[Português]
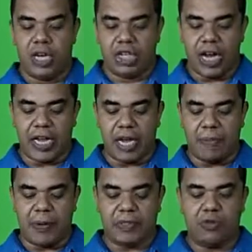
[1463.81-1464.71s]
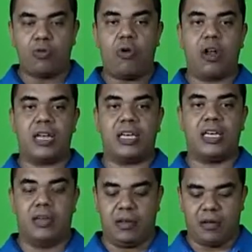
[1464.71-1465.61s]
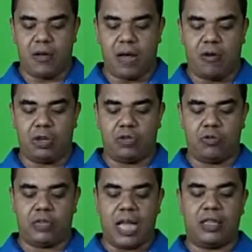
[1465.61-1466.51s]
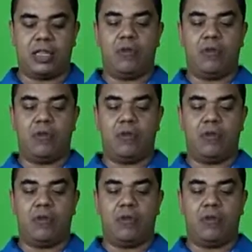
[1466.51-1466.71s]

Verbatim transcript: já ia passando cola aqui, né, cola de contato.